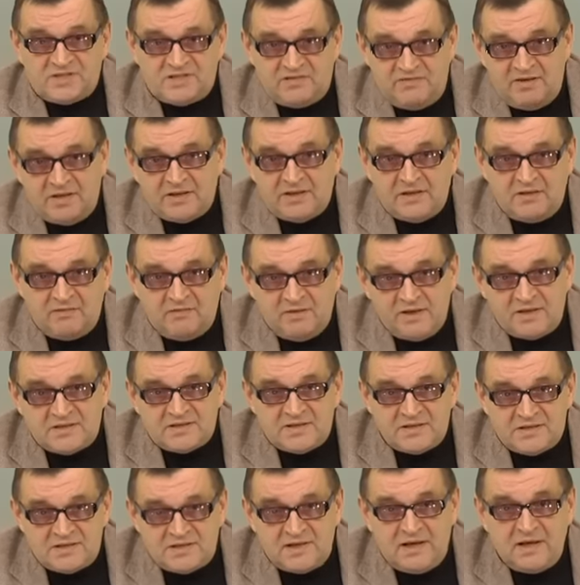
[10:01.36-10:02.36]
цвета в их
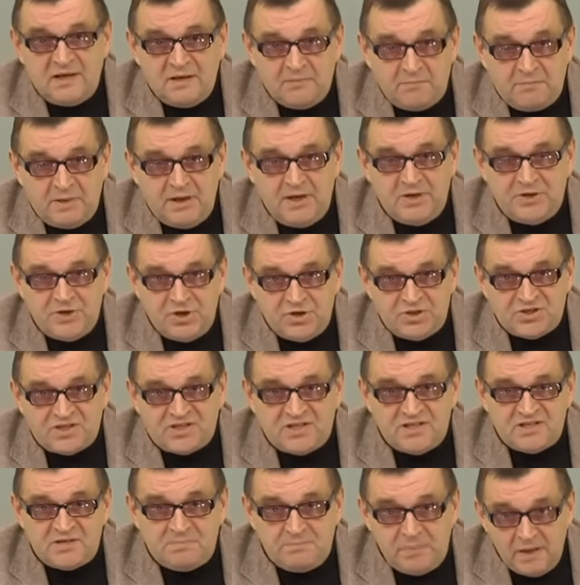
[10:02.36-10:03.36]

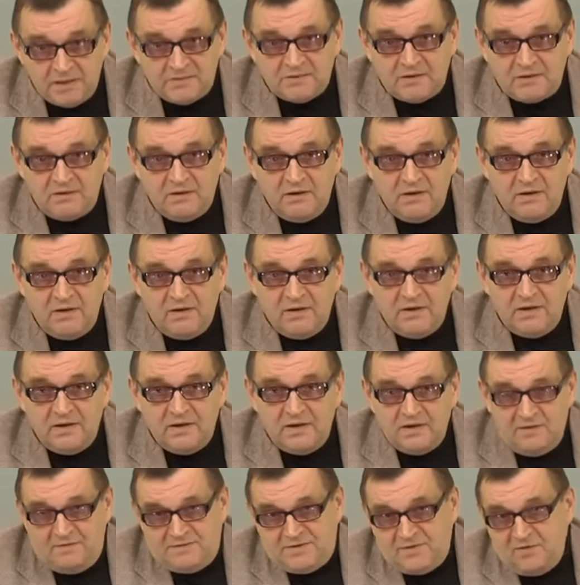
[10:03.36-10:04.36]
социально-политический спектр,
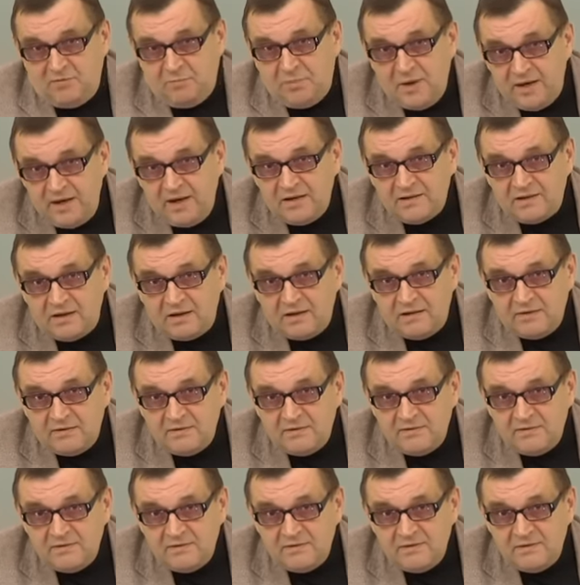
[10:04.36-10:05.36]
и все в порядке.
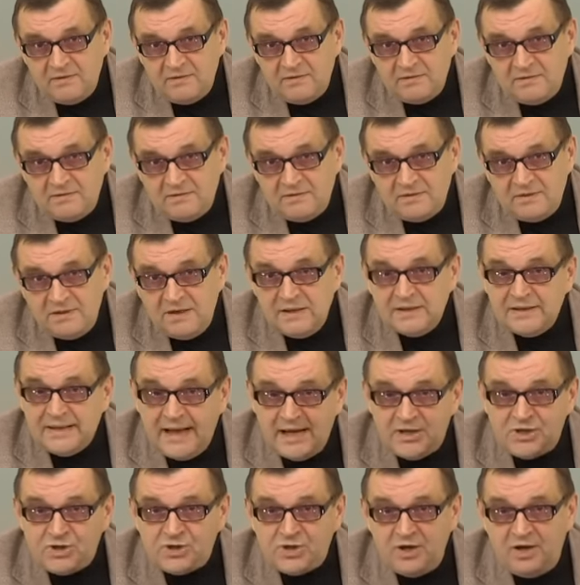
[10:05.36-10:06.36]

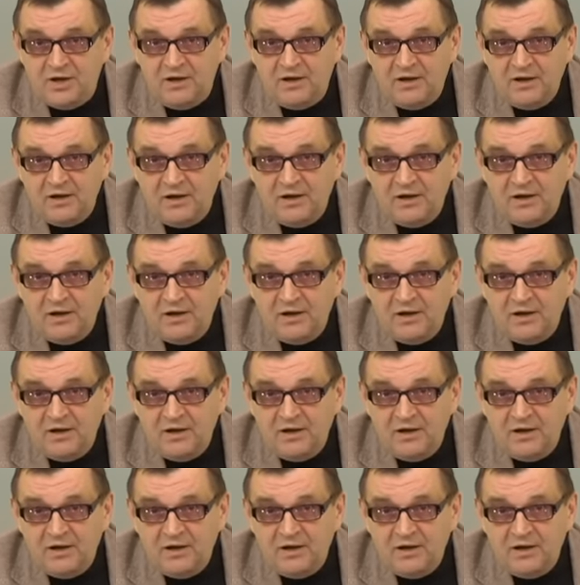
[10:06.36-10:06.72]
Иначе,